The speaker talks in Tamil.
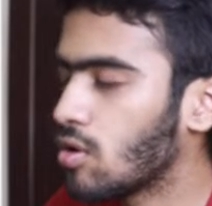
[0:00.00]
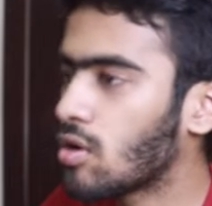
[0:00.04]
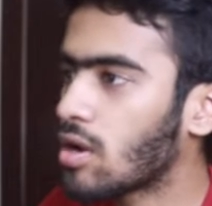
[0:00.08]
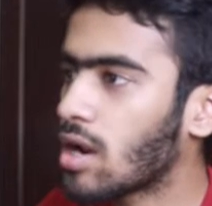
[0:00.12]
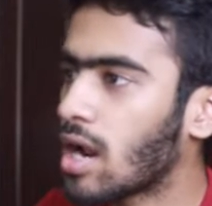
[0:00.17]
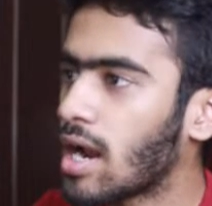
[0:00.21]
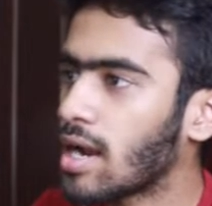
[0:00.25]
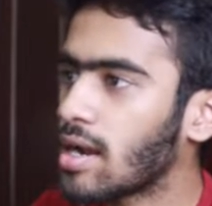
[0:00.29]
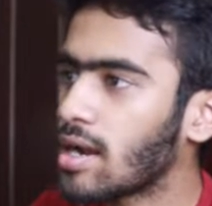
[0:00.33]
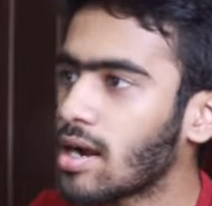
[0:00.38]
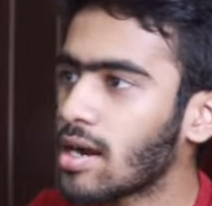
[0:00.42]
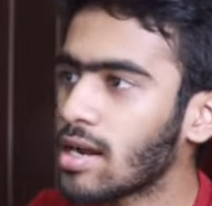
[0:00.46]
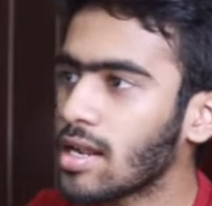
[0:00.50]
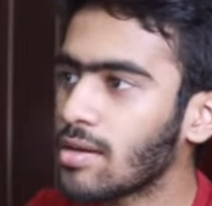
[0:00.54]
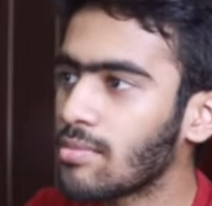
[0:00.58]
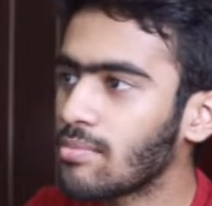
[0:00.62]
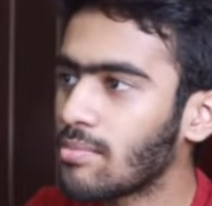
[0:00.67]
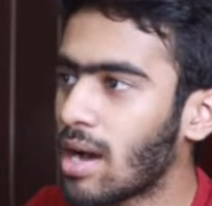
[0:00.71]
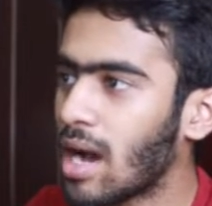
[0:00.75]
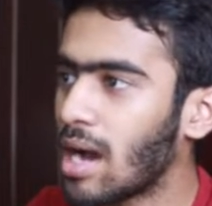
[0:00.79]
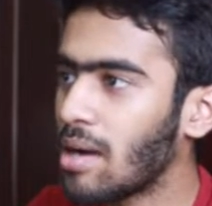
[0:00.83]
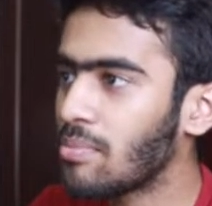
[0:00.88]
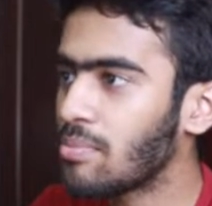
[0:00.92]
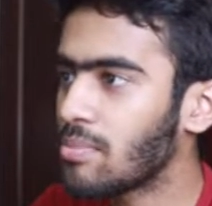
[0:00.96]
ஒரு
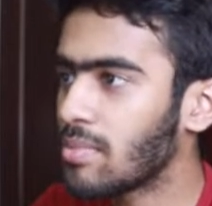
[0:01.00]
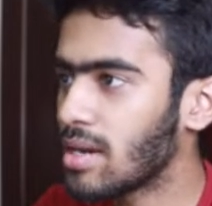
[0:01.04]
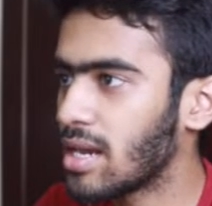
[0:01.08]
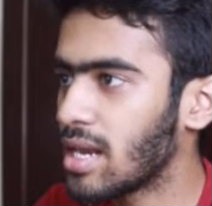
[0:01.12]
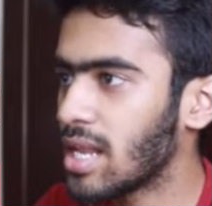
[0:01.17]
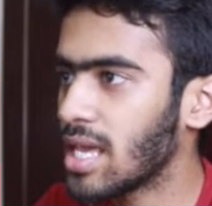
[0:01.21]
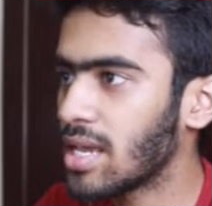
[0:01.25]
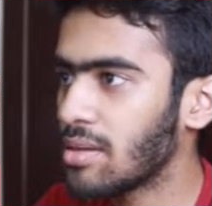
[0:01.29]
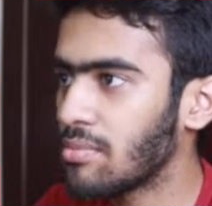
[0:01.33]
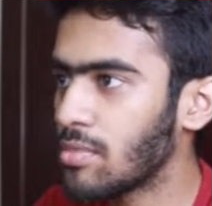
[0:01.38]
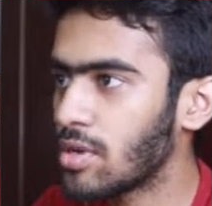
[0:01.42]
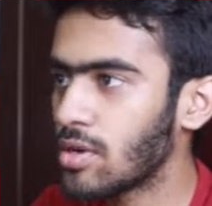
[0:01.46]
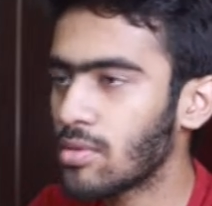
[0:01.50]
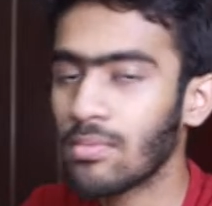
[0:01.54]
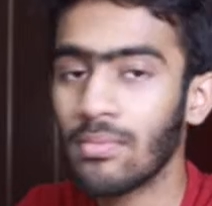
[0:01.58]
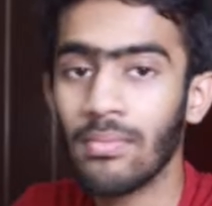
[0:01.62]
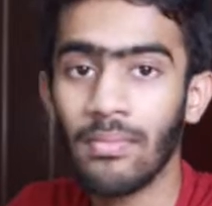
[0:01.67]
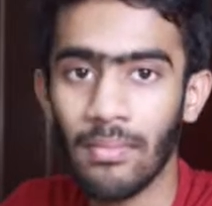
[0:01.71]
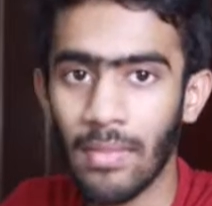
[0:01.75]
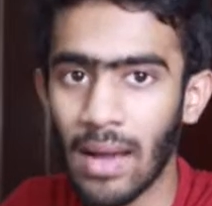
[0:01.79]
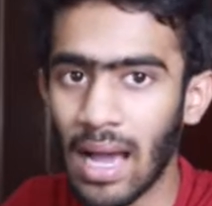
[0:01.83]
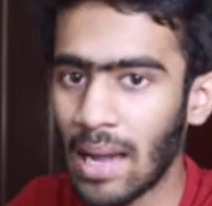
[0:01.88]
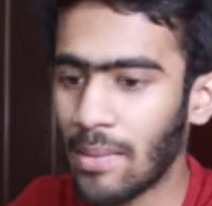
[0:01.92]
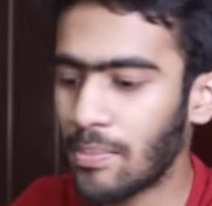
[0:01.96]
அன்ஆர்டர்ட் மேப் நேம்டு
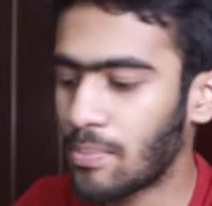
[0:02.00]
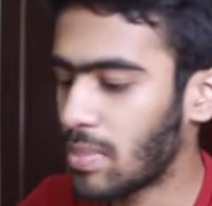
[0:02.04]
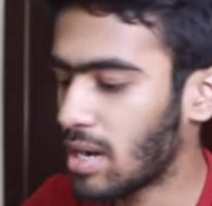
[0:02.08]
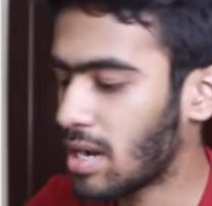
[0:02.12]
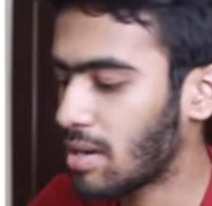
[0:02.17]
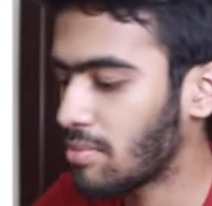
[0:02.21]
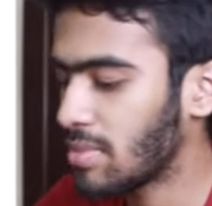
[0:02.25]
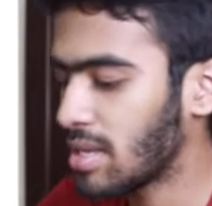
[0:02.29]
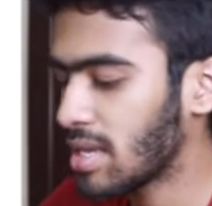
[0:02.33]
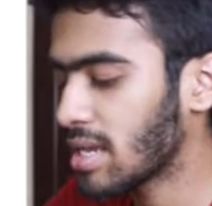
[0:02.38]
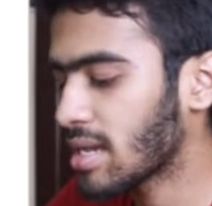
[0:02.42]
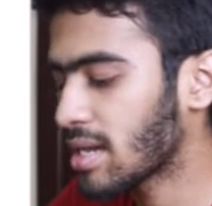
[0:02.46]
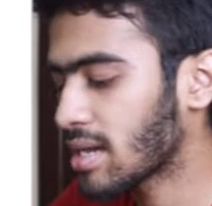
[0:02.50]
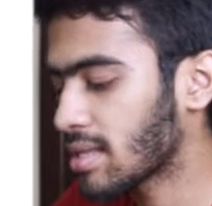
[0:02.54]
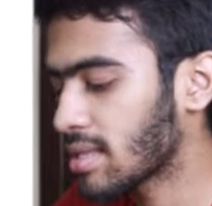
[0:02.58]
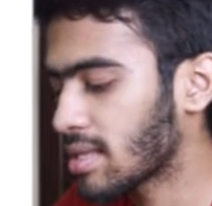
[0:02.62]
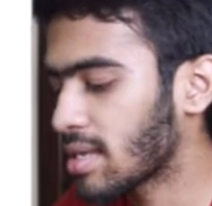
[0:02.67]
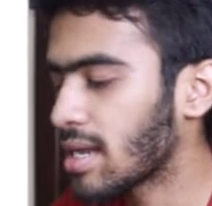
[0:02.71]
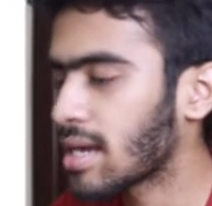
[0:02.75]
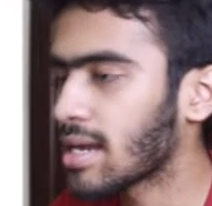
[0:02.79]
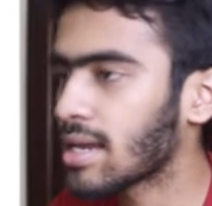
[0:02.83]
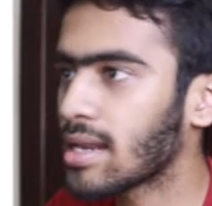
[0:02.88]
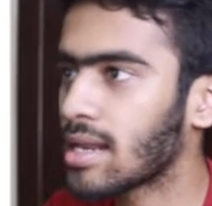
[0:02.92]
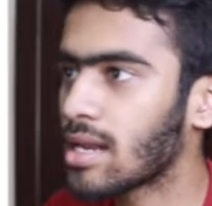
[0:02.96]
மேப்
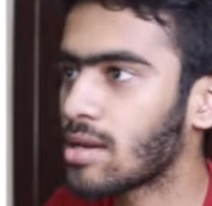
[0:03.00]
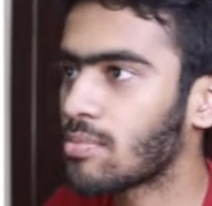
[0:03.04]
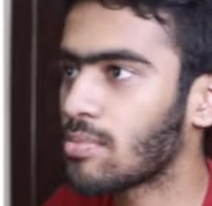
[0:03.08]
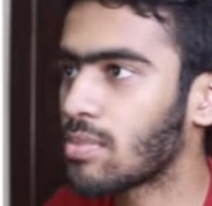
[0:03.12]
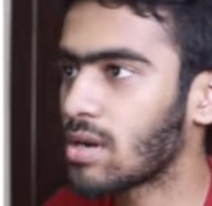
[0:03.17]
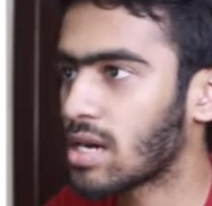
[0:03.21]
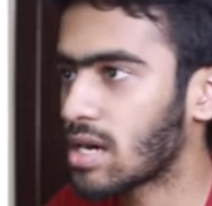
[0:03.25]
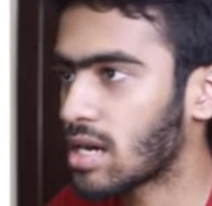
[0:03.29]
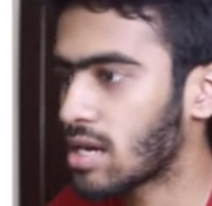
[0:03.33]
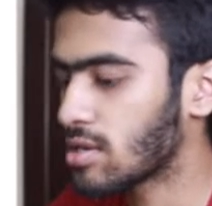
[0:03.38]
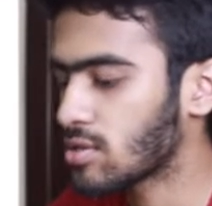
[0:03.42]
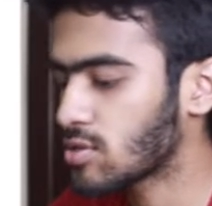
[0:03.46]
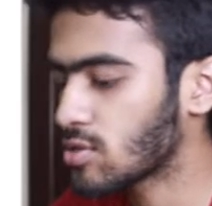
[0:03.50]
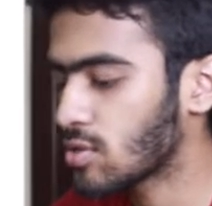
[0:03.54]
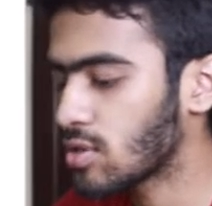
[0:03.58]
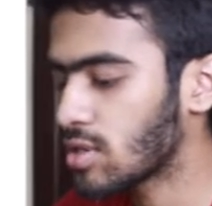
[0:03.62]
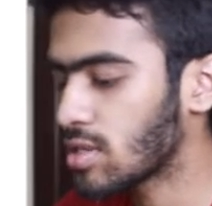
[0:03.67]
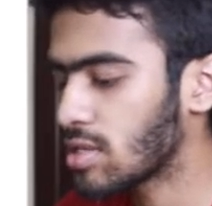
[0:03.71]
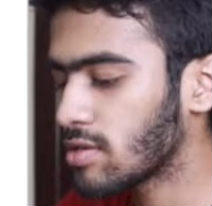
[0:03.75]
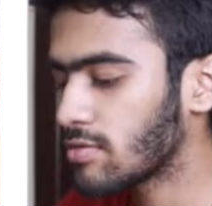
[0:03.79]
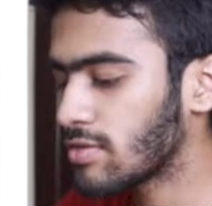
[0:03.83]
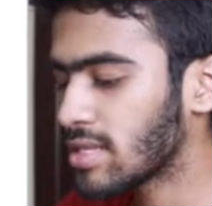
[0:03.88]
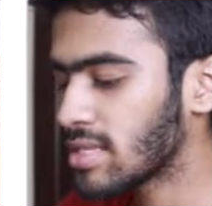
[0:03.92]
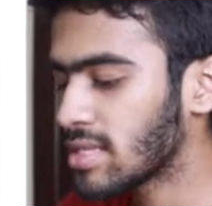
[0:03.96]
அப்படிங்கிறத நான் க்ரியேட் பண்ணுறேன் ஸோ
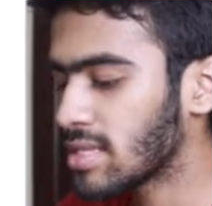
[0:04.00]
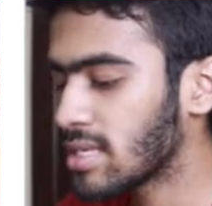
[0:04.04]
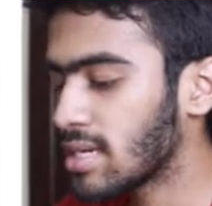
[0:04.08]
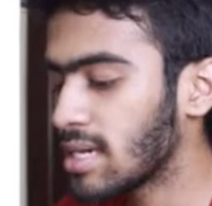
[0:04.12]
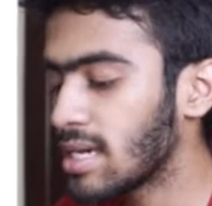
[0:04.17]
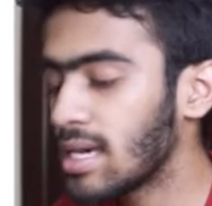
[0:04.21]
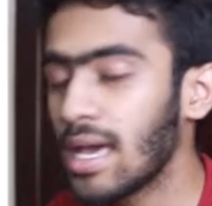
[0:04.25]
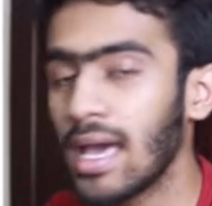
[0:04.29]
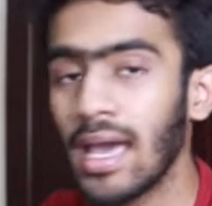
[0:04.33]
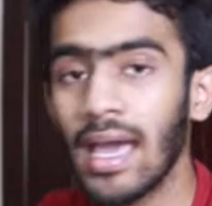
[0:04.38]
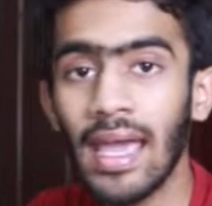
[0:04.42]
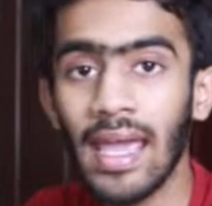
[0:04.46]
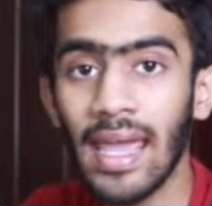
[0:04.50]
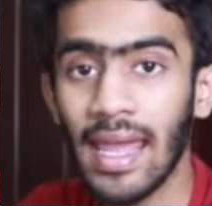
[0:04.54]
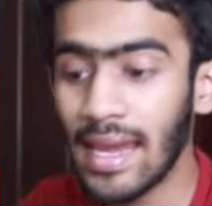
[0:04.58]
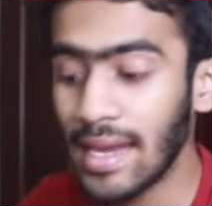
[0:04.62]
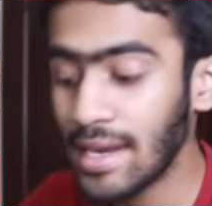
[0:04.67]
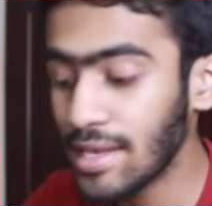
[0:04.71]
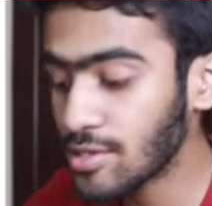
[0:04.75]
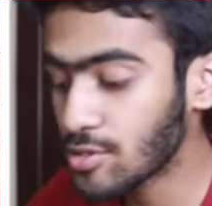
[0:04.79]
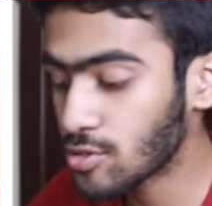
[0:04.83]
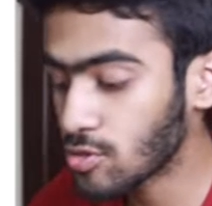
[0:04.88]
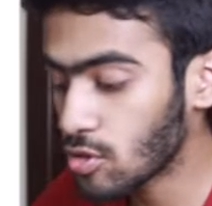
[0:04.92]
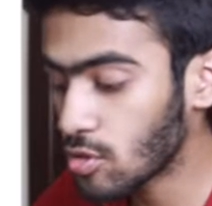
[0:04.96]
இது வந்து
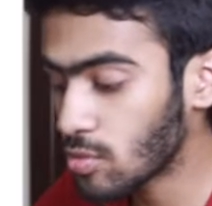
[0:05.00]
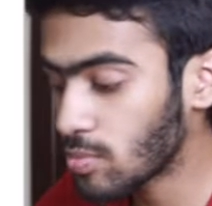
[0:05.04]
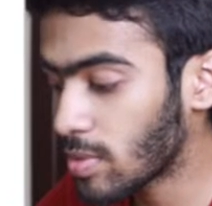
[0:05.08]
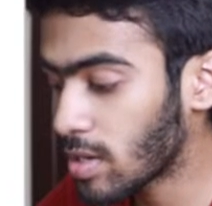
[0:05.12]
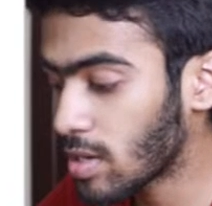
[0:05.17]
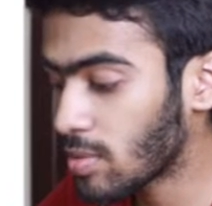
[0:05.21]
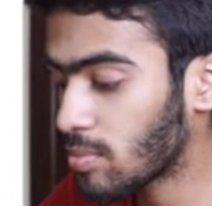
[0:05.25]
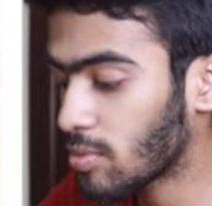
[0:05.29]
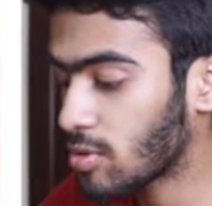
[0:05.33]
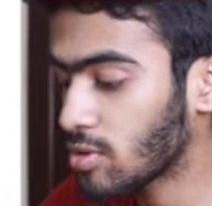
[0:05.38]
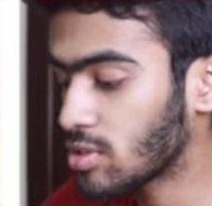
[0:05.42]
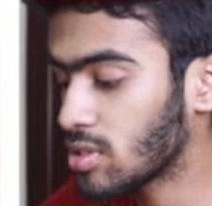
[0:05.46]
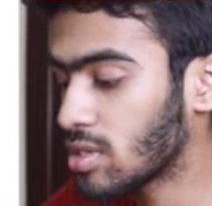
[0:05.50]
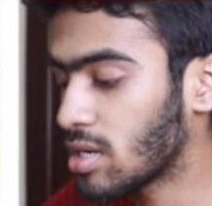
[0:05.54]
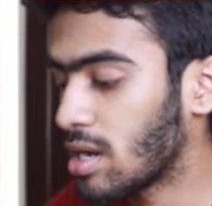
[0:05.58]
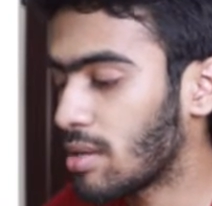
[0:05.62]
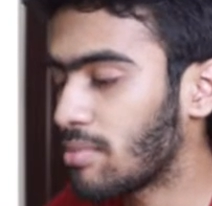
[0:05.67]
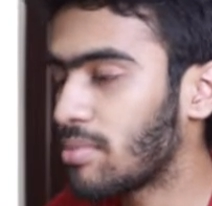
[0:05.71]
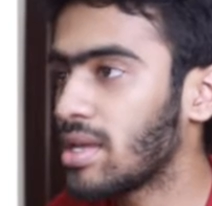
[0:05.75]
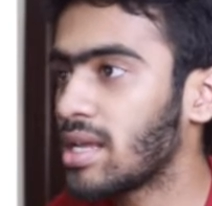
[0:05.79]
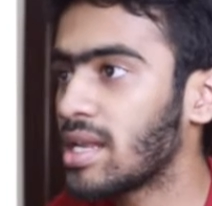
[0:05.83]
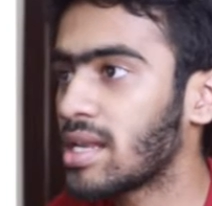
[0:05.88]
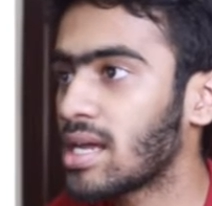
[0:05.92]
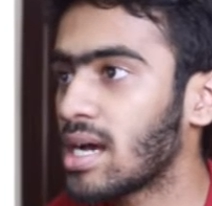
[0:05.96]
என்ன ஸ்டோர் பண்ண போகுது
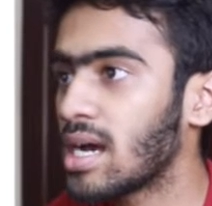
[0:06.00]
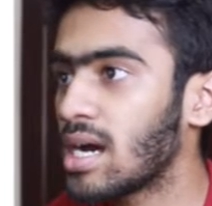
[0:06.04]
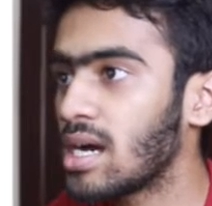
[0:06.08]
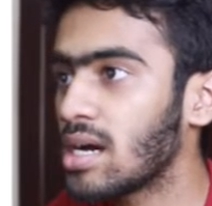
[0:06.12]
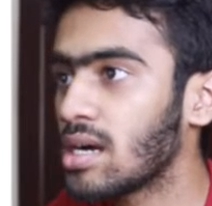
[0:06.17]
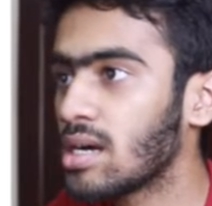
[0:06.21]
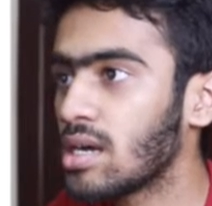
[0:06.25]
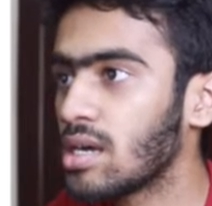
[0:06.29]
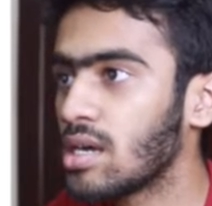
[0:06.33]
அப்படின்னா